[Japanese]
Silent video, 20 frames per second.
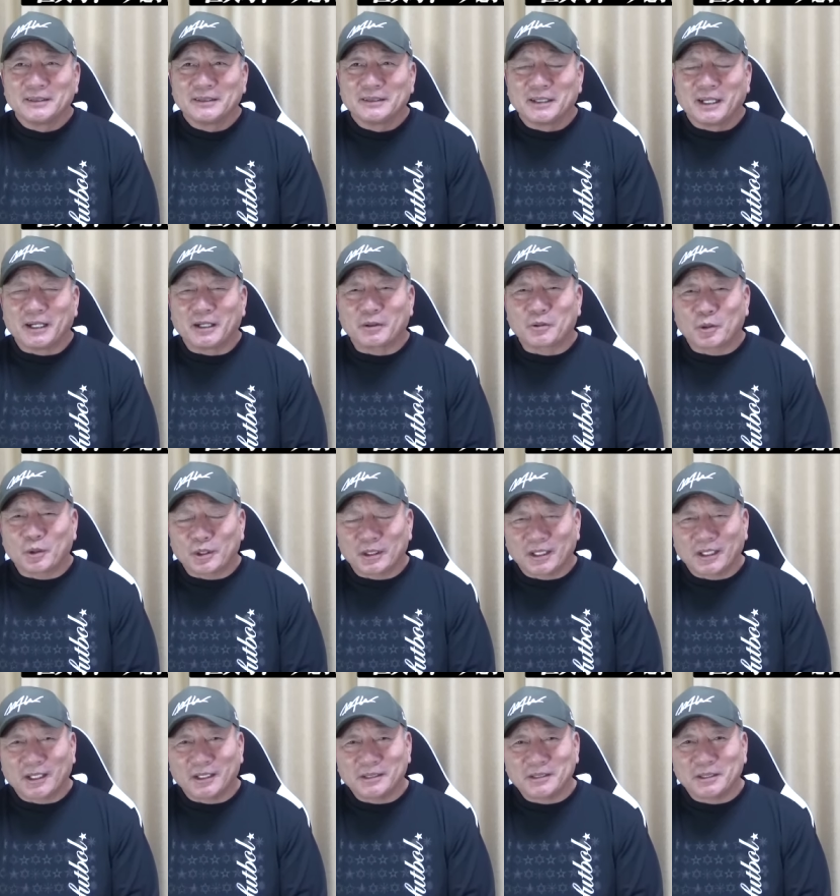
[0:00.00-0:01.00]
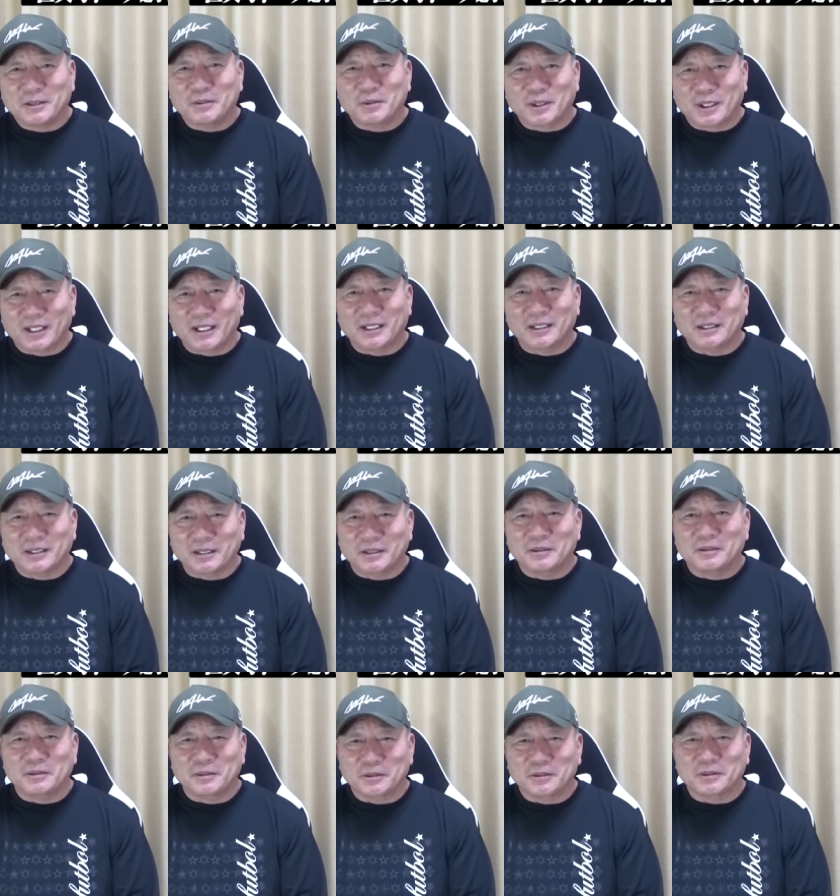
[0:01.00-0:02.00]
ああこれで帰っちゃうのかなって
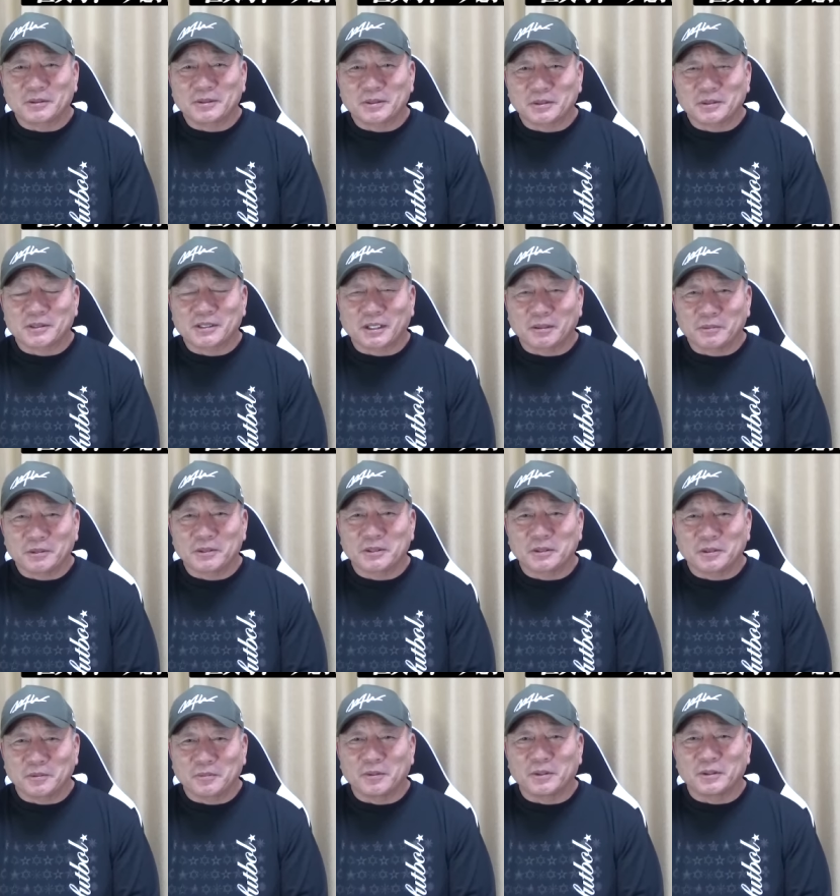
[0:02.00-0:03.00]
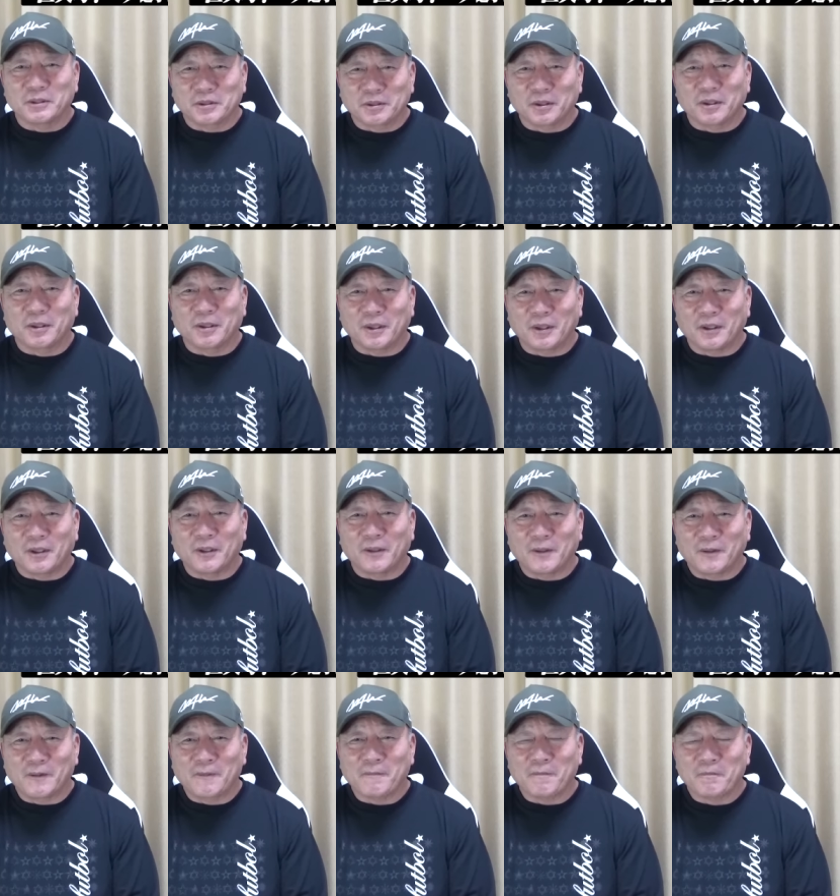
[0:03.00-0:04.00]
いうちょっと寂しい思いと、う
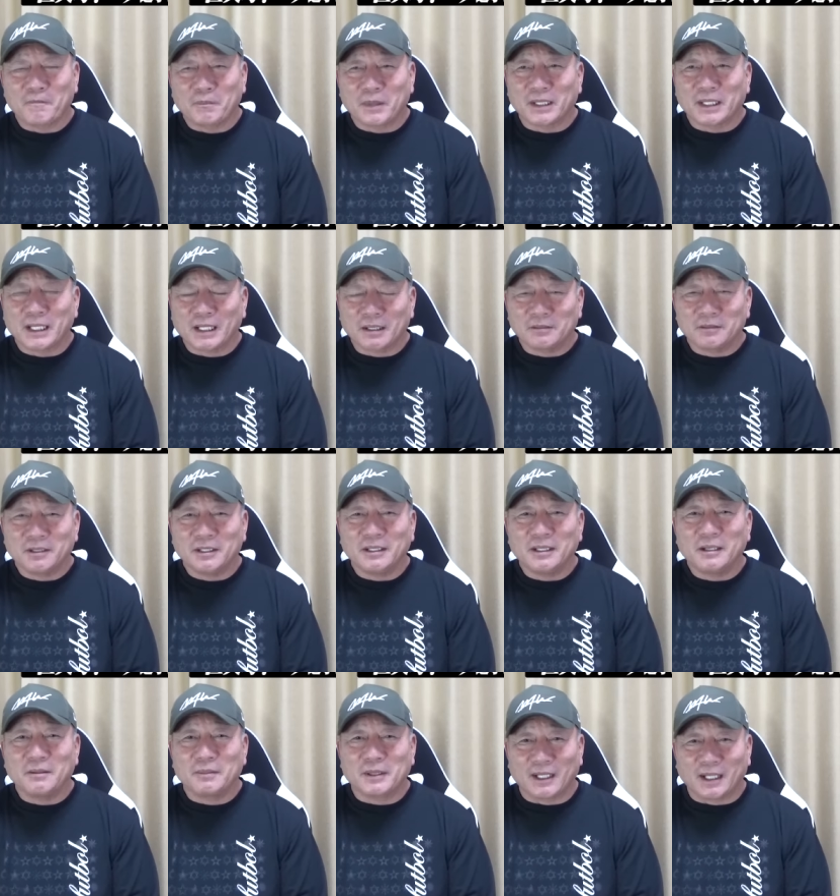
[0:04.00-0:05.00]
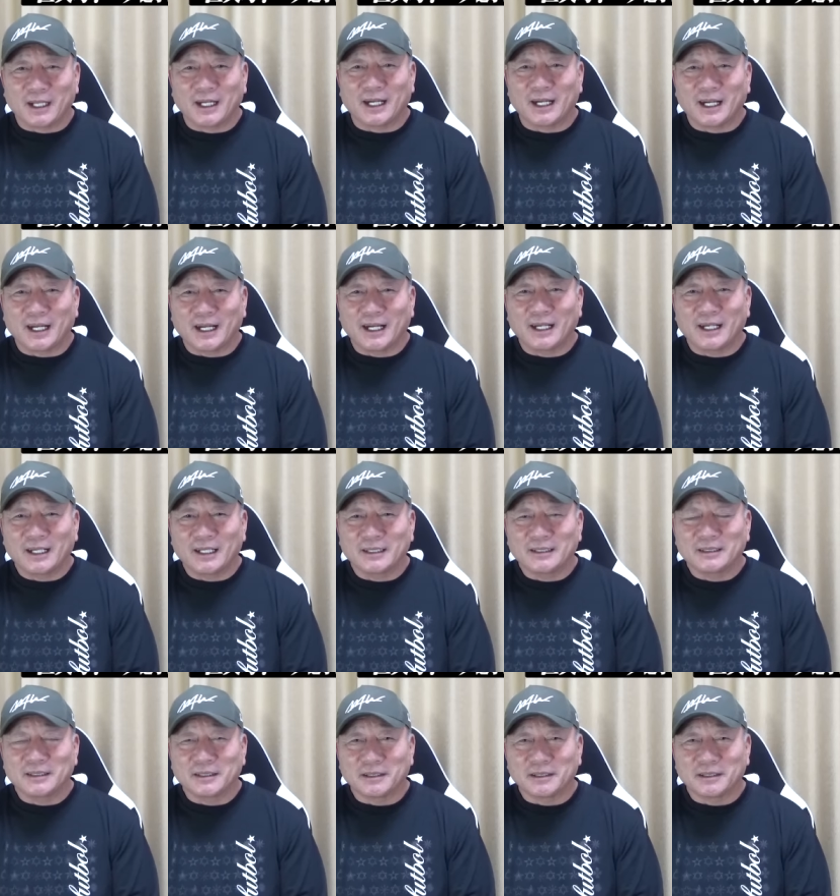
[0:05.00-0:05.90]
ん、まあ、逆に言えば、うん、